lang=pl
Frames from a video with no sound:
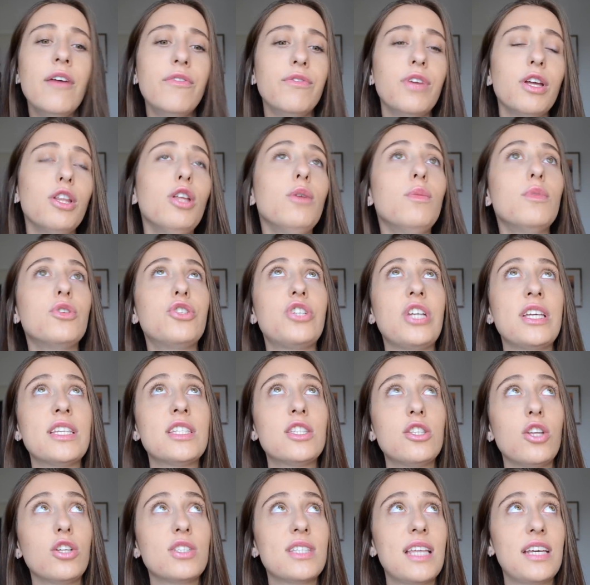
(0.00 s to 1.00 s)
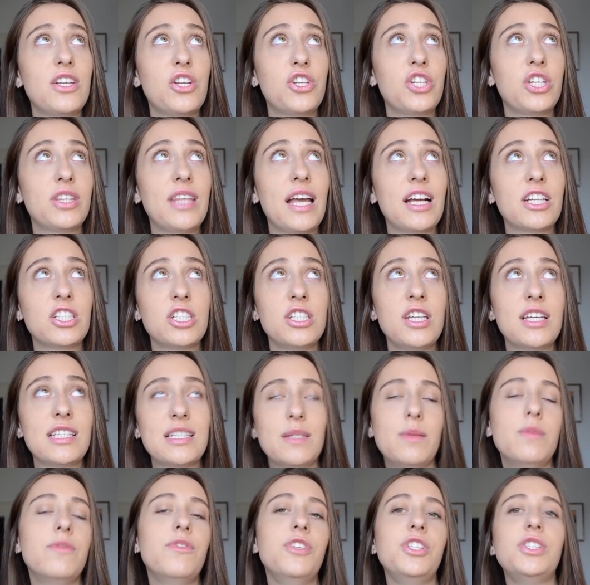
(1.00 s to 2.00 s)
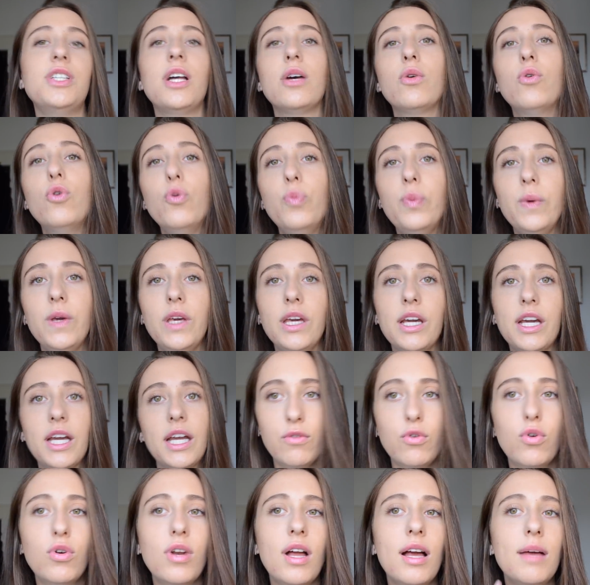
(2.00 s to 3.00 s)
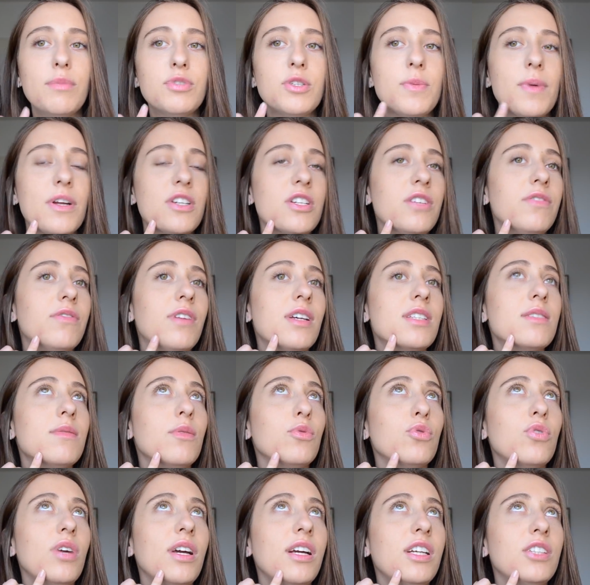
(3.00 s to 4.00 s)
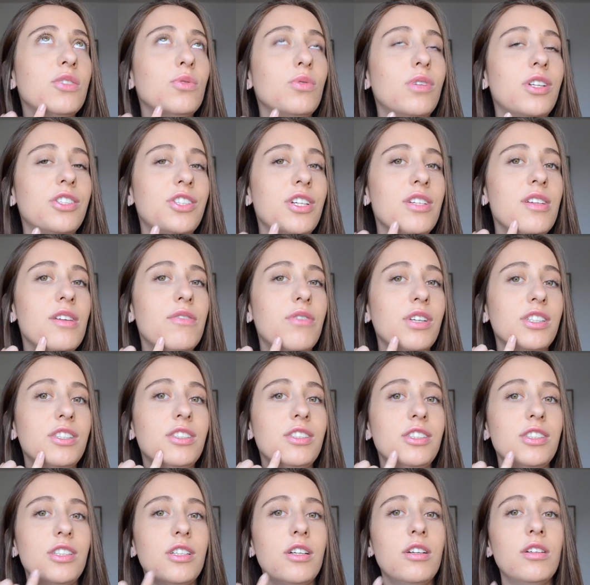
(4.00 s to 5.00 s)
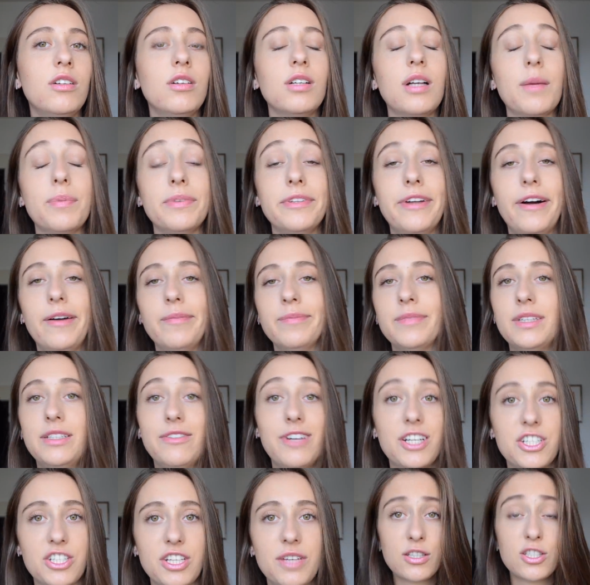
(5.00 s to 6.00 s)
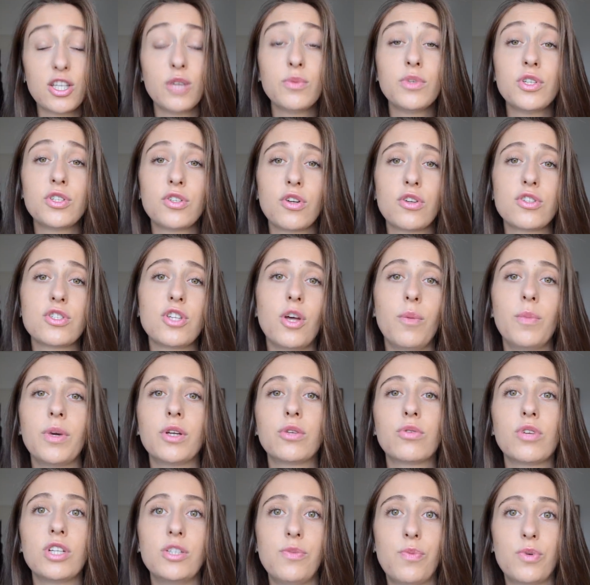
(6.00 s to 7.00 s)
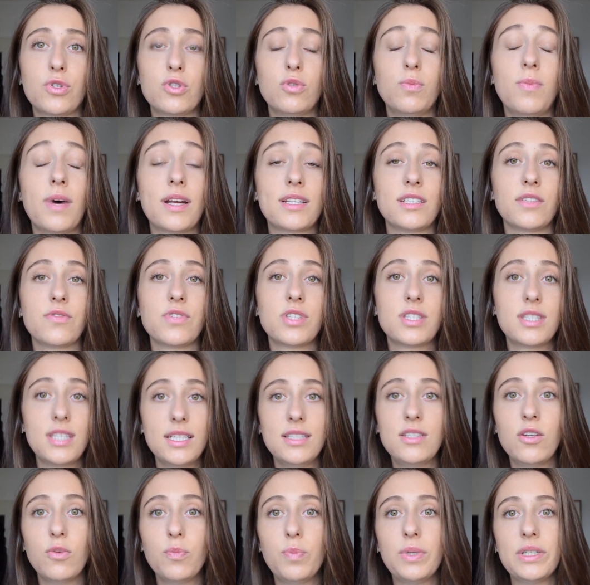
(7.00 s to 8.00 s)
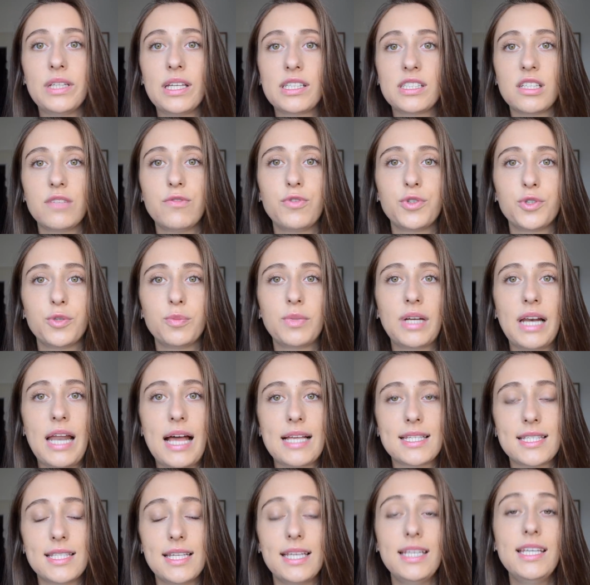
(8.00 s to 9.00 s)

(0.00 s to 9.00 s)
Wiadomo, często zdarza się tak, że nie chcemy być na głupich. W ogóle, przepraszam Was, mam tu jakieś ugryzienie, właśnie się kapnęłam, nieważne. Są też osoby, które się po prostu bardzo wstydzą pytać na forum klasy.